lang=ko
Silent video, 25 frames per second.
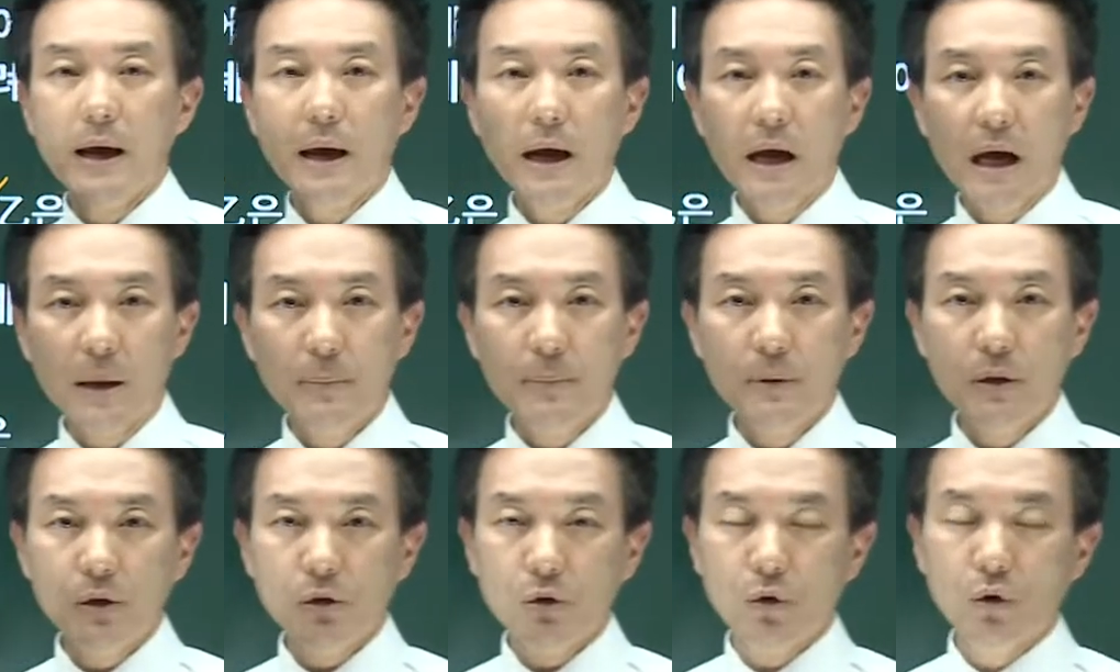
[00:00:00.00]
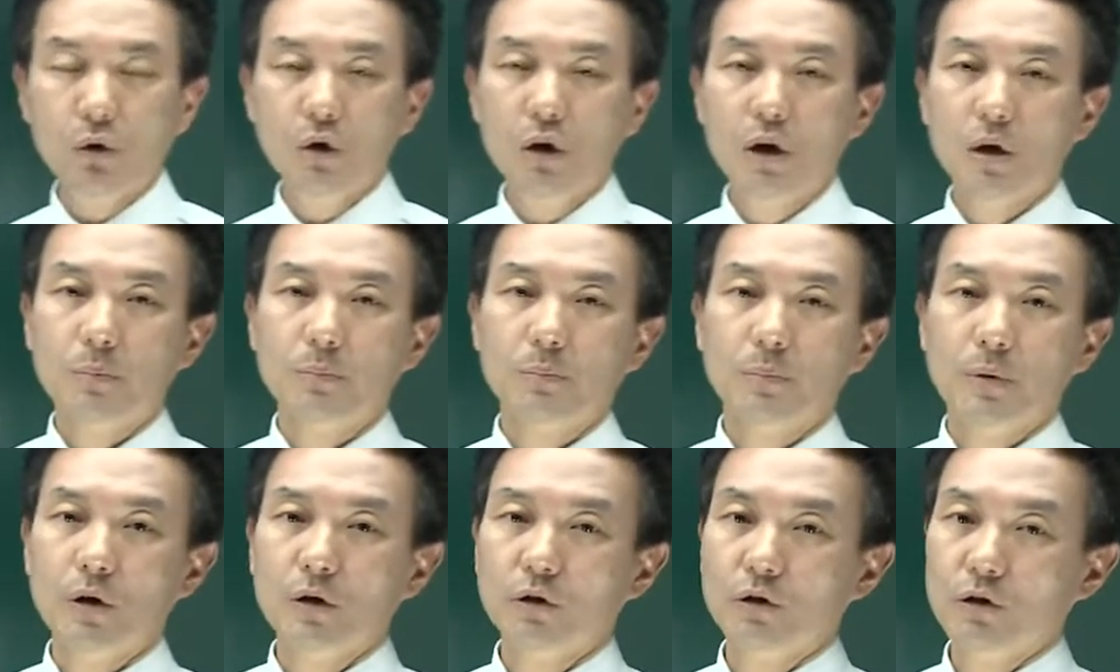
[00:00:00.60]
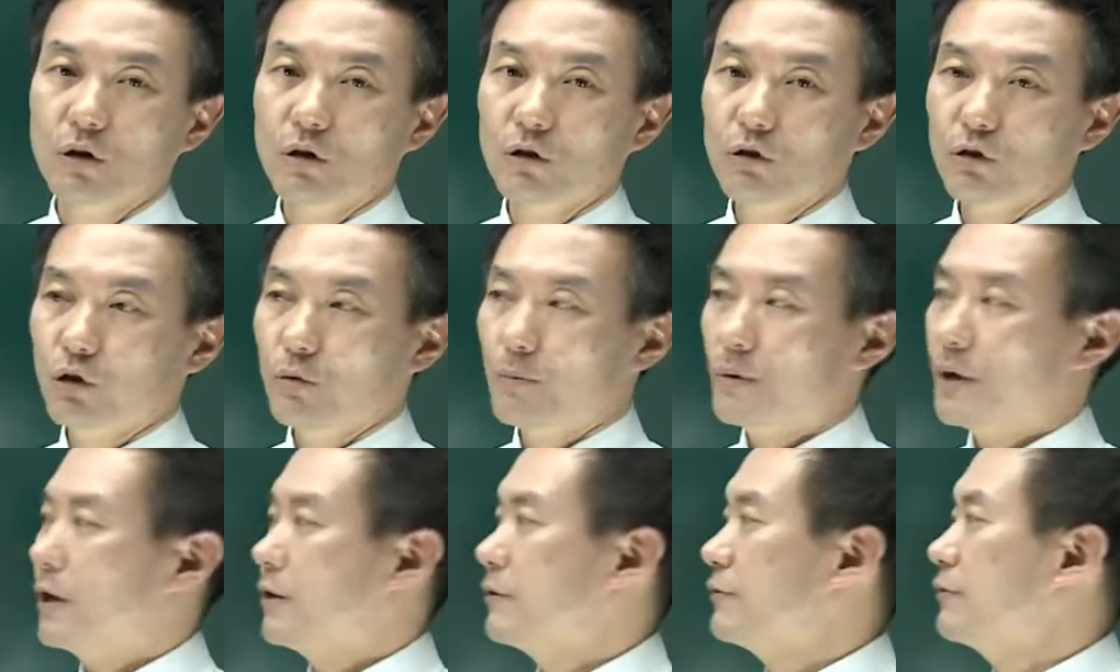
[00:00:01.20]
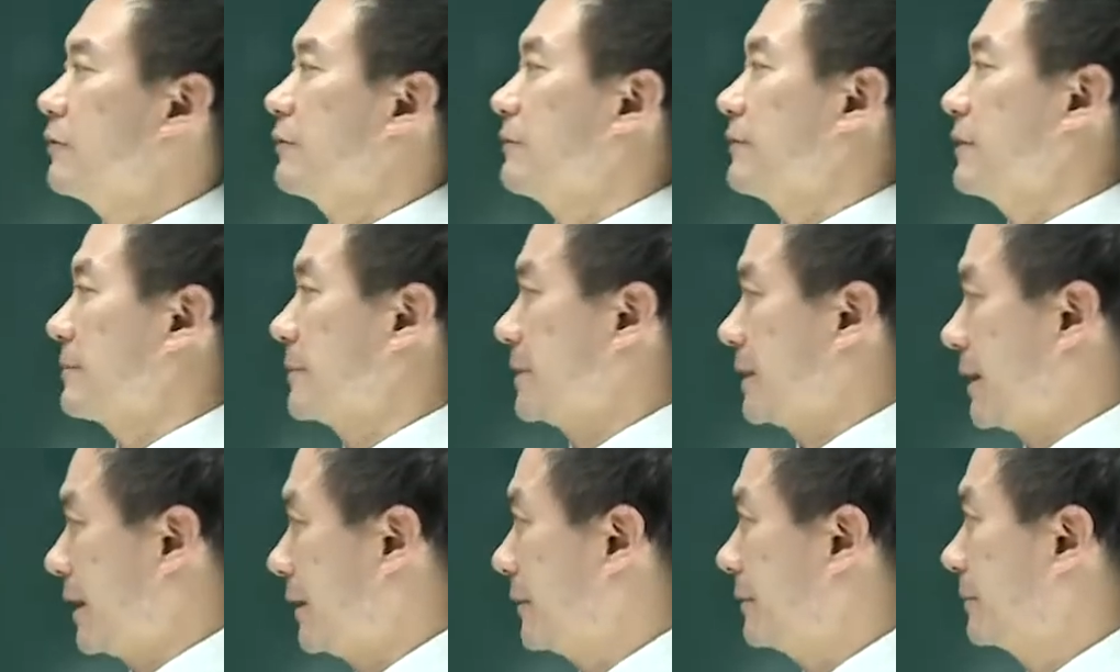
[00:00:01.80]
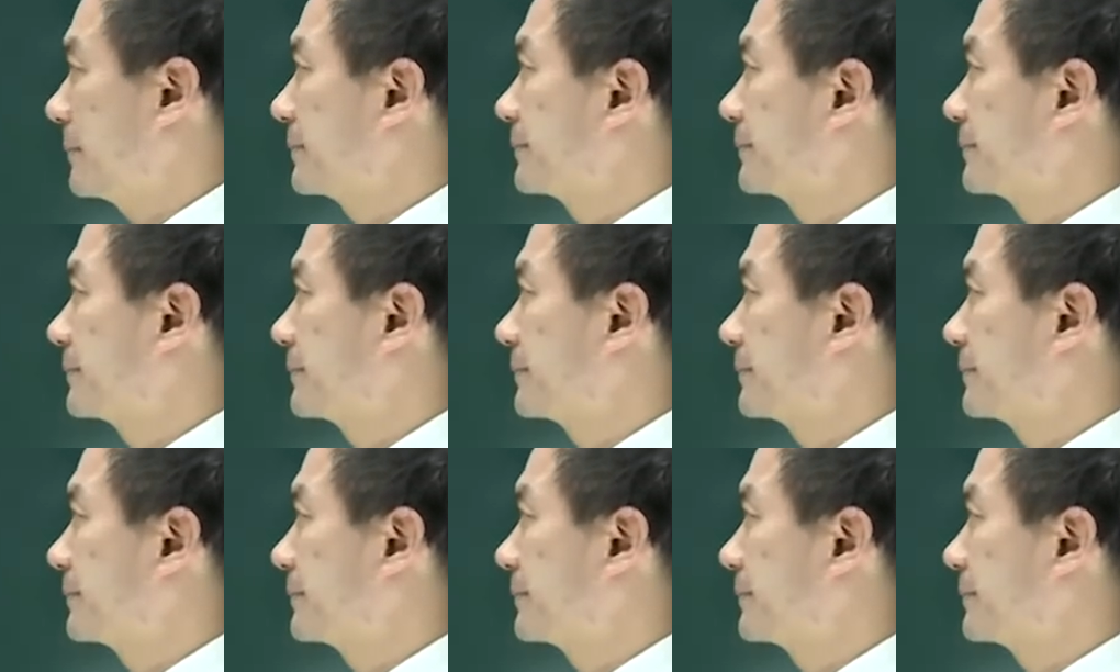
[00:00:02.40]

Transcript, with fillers: 합의로 변경 소멸할 수 없습니다.